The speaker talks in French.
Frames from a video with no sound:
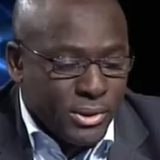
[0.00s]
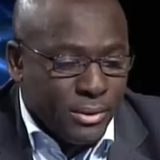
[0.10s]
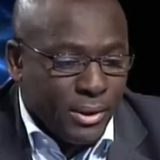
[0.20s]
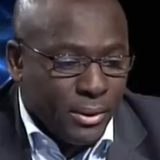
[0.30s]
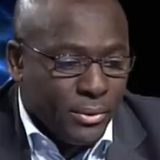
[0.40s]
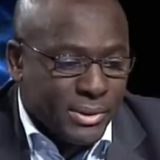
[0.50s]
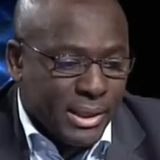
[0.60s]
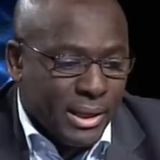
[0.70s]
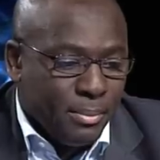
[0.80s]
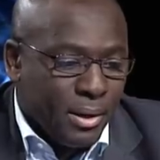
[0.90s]
C'est vrai que
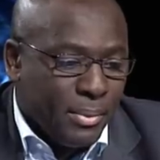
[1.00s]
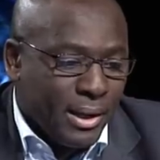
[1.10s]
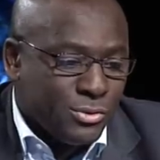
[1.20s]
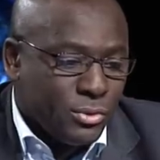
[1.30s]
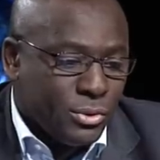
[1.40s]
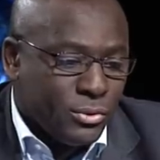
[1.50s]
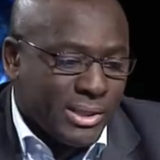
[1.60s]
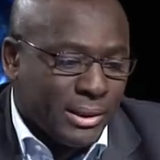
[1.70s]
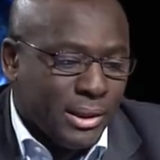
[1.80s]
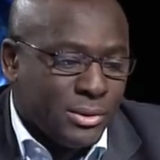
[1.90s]
c'est la préparation de nos
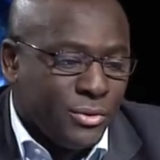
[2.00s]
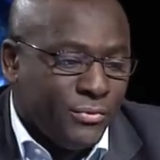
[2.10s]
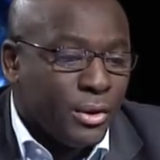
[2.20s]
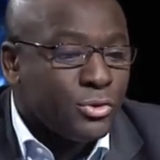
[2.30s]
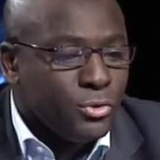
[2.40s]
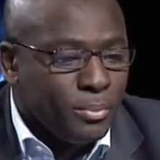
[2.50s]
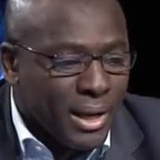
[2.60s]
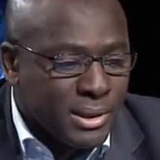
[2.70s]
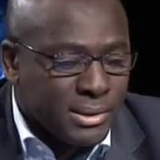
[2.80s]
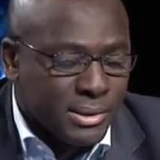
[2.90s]
athlètes se faire sur
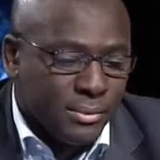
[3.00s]
place.